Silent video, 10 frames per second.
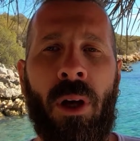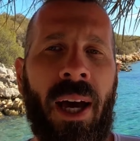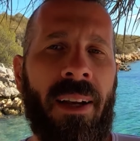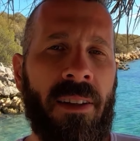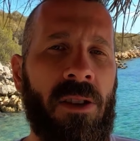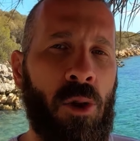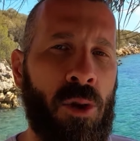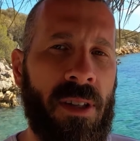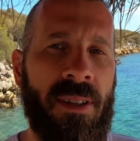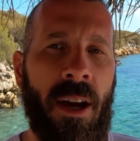Bunu her dalış
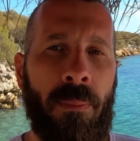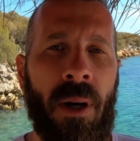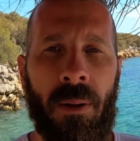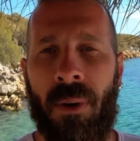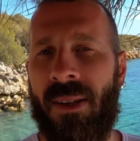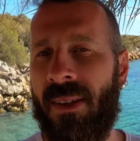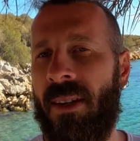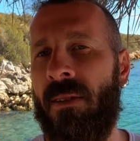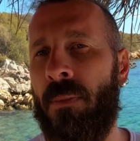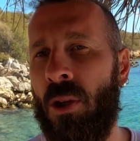öncesi yapmak
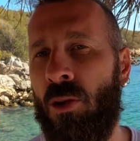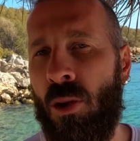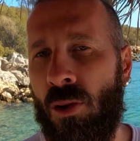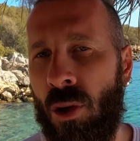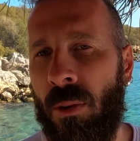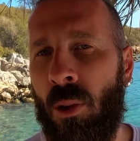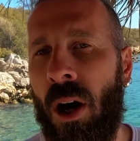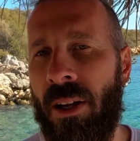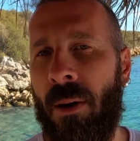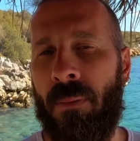maskenizin bir süre sonra
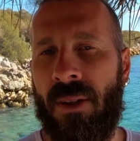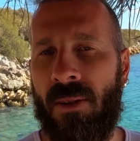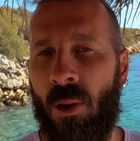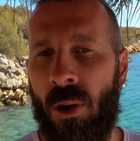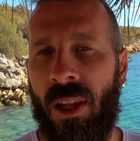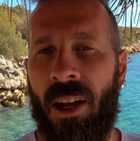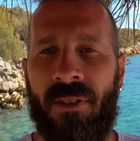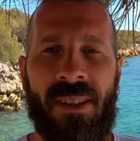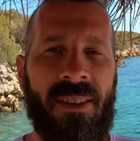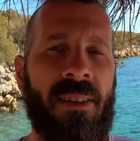buhar yapmasını
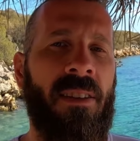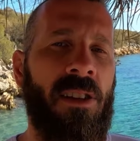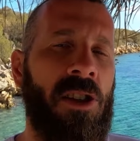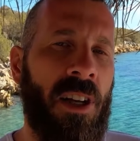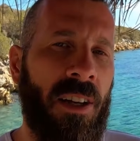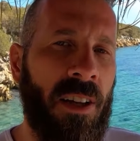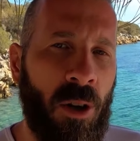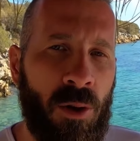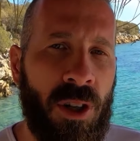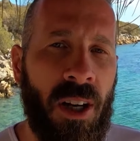önler ve sizin
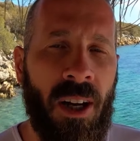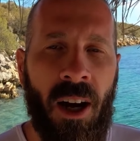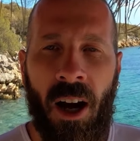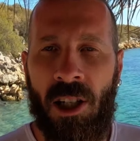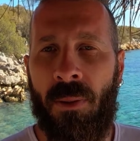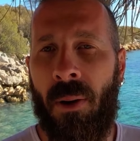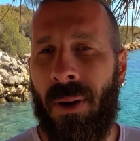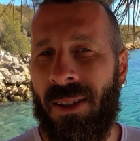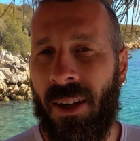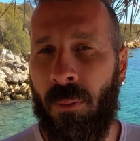dalışlardan önce acaba
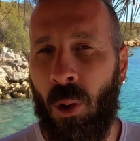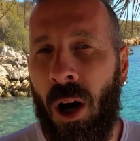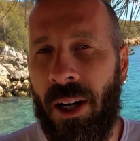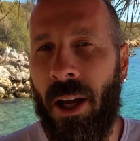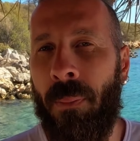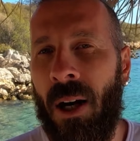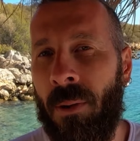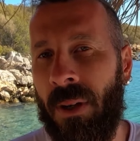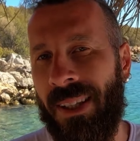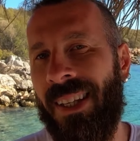masken buhar
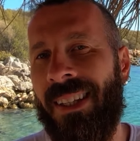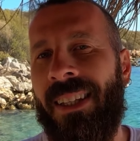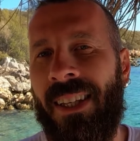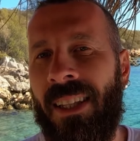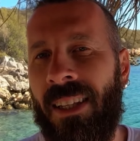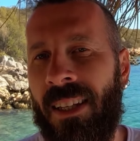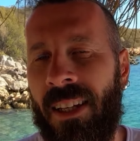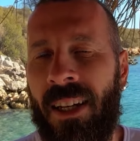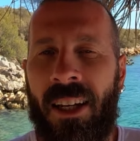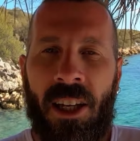yapar mı
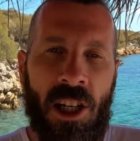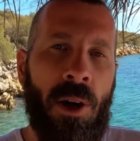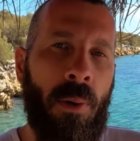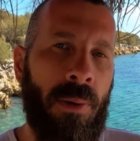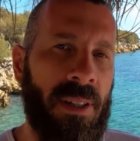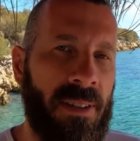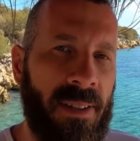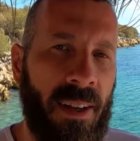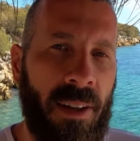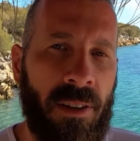tedirginliğini yaşamamanızı
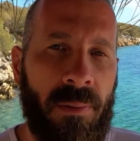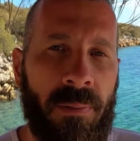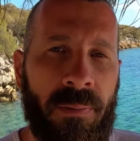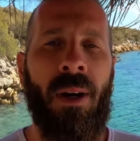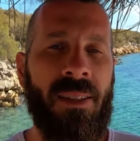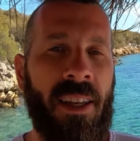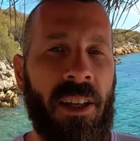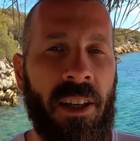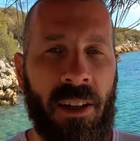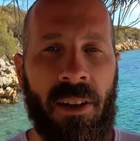sağlar.
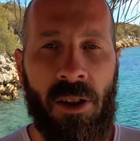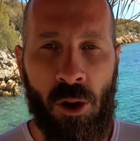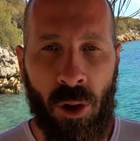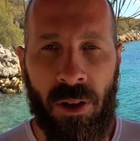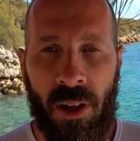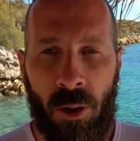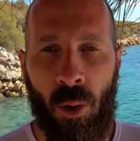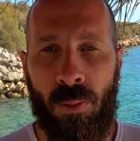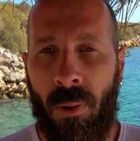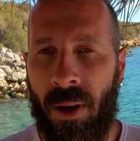Maskenin yanındaki şnorkeli de
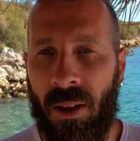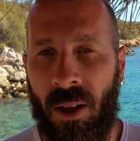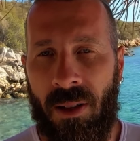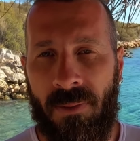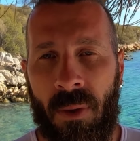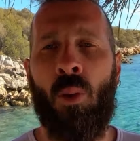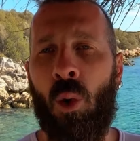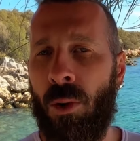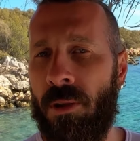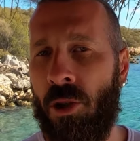unutmamak lazım.
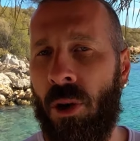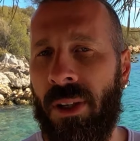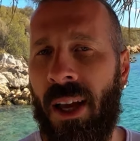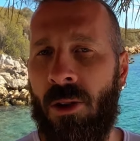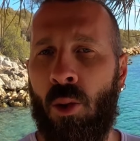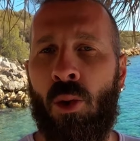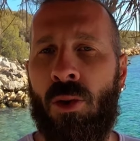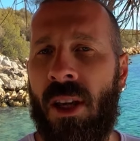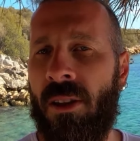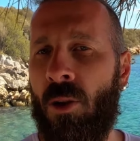Doğru bir şnorkel su
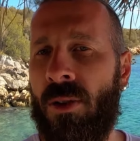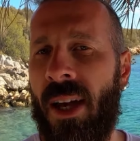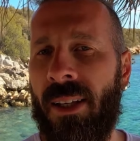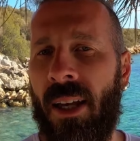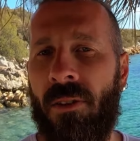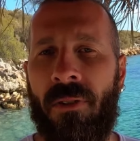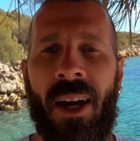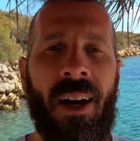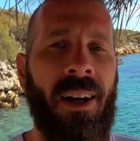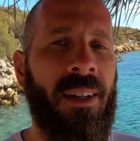yüzeyinde yüzerken
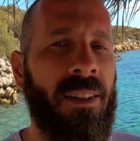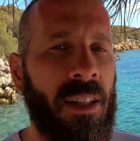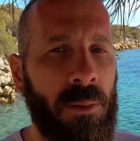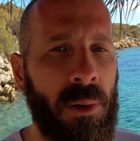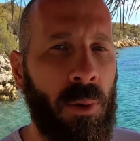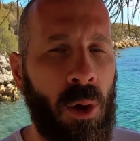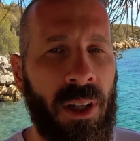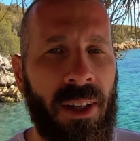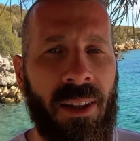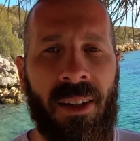veya akıntılı bir
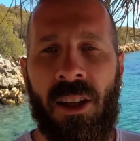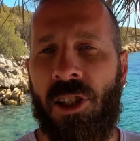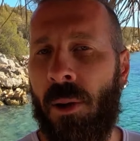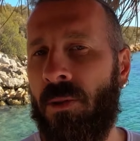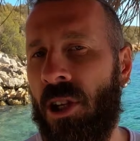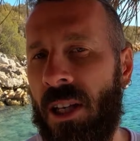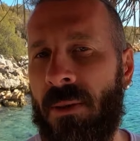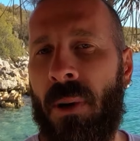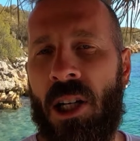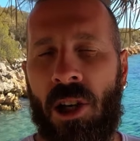bölgeden dalış
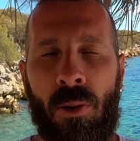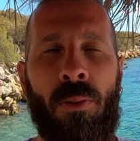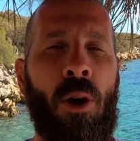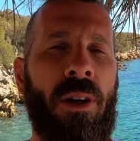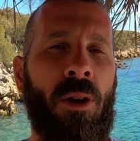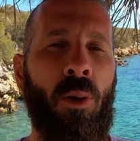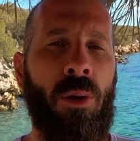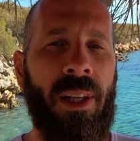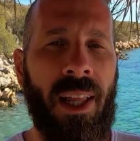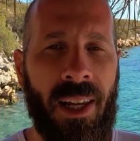yapacağınız başka bir bölgeye
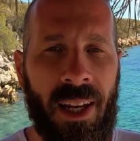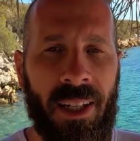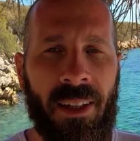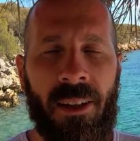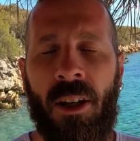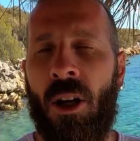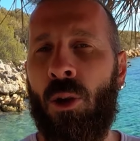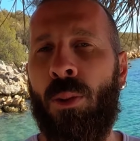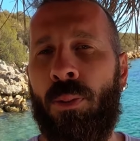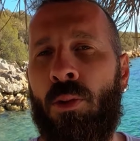doğru ilerlerken
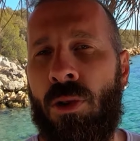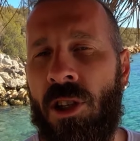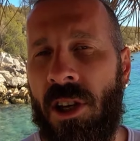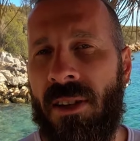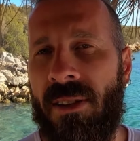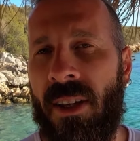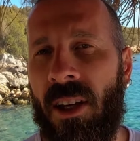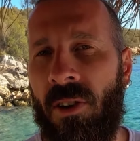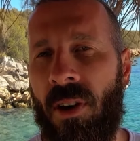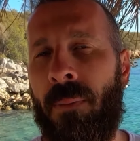tüpünüzün
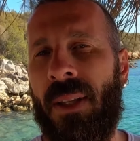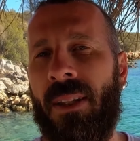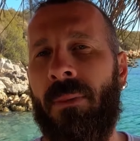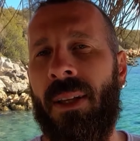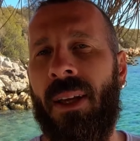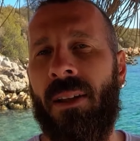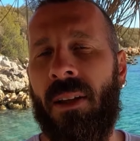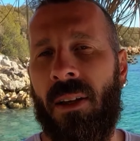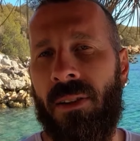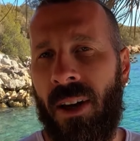içerisindeki havayı bitirmeden
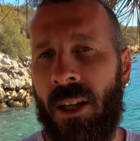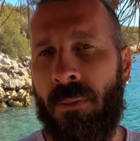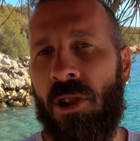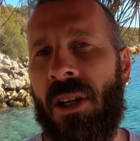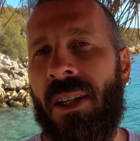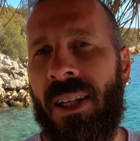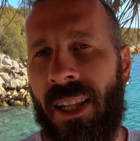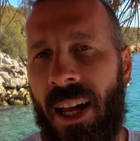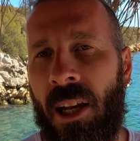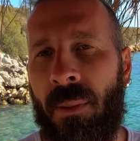rahat bir şekilde
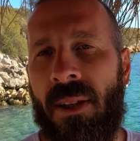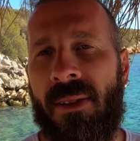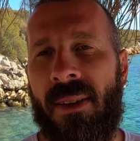ilerlemenizi